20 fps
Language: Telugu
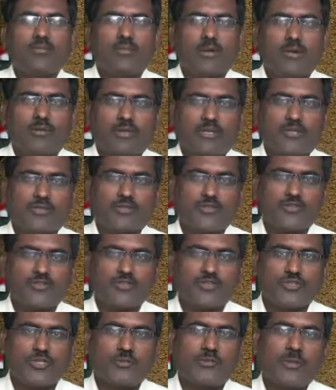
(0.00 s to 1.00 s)
మనం ఎంతో
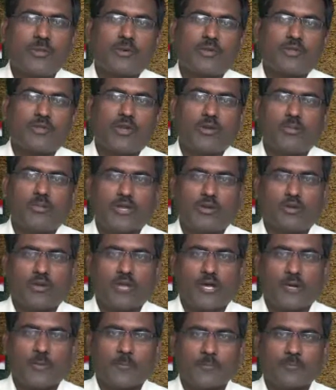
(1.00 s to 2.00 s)
స్థుతింపబద్ధులమై
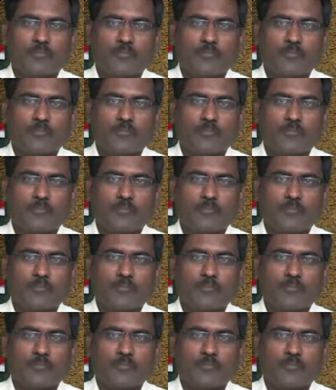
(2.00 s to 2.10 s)
ఉన్నాం